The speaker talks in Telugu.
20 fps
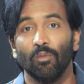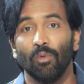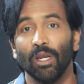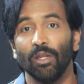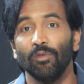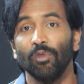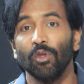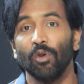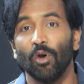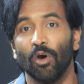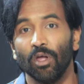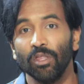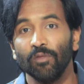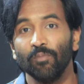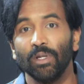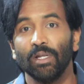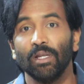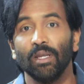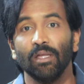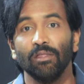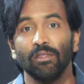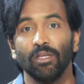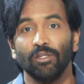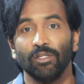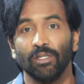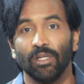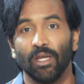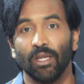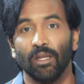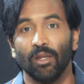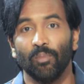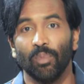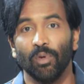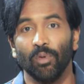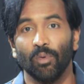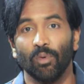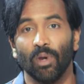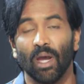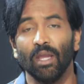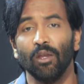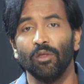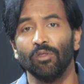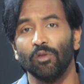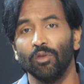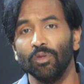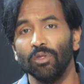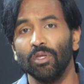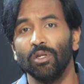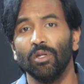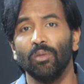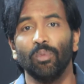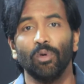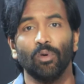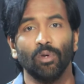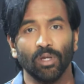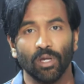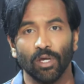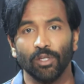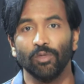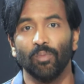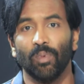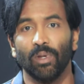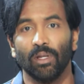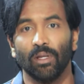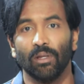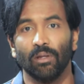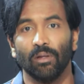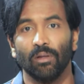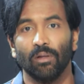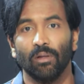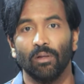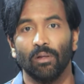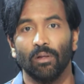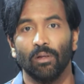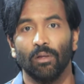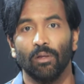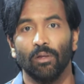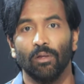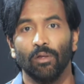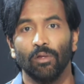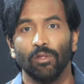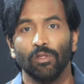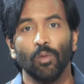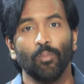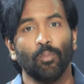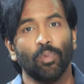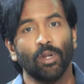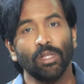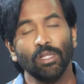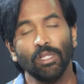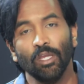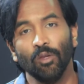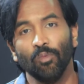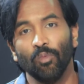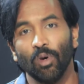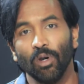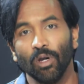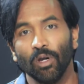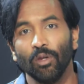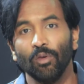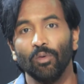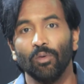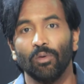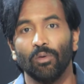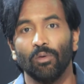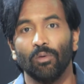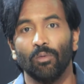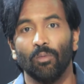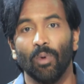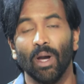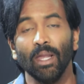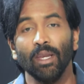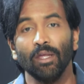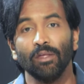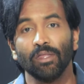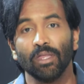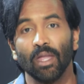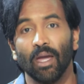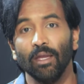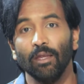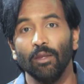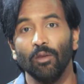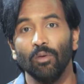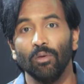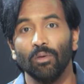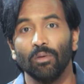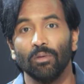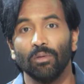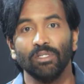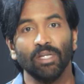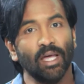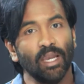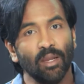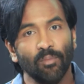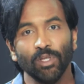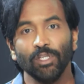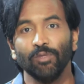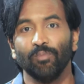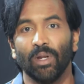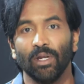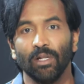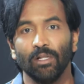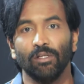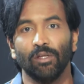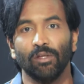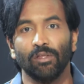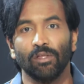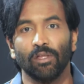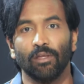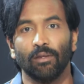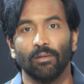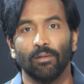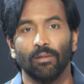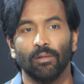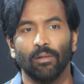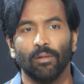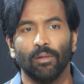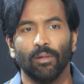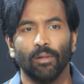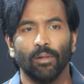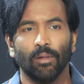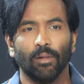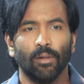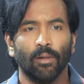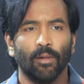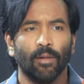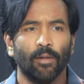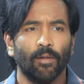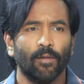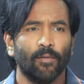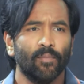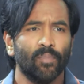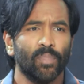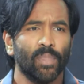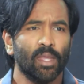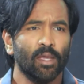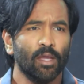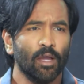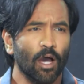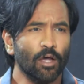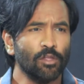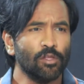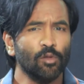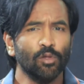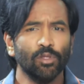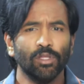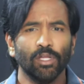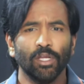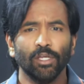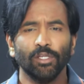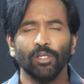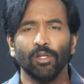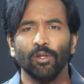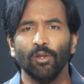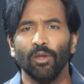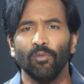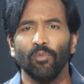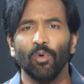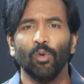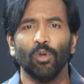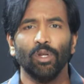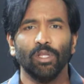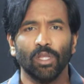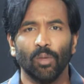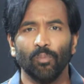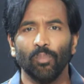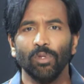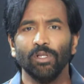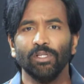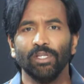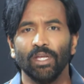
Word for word: వాళ్ళందరూ హాస్పిటలైజేషన్ అయినప్పుడు ఆయన సొంత డబ్బు కూడా ఖర్చు పెట్టారు సో ప్రతి ఒక్కరూ వాళ్ళ స్థాయిలో చాలా మంచి పనులు చేశారు అసోసియేషన్లో ఏవో కొన్ని తప్పులు